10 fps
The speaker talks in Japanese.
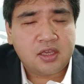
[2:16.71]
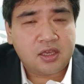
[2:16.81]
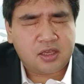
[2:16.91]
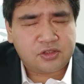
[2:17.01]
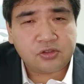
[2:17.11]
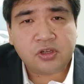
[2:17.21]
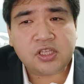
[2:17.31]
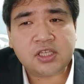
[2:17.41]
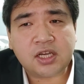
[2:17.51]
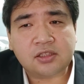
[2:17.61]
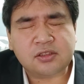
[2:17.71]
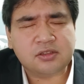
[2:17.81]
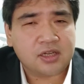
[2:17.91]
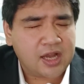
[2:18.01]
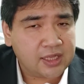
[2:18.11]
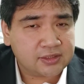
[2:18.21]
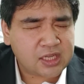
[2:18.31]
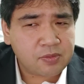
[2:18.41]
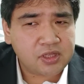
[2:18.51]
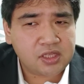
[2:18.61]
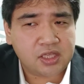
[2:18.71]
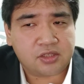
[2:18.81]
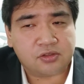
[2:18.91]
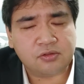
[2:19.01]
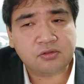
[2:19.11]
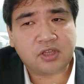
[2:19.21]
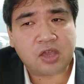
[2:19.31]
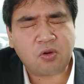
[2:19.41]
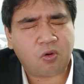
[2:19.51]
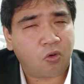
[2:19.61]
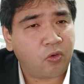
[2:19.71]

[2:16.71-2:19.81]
11月20日までに集計を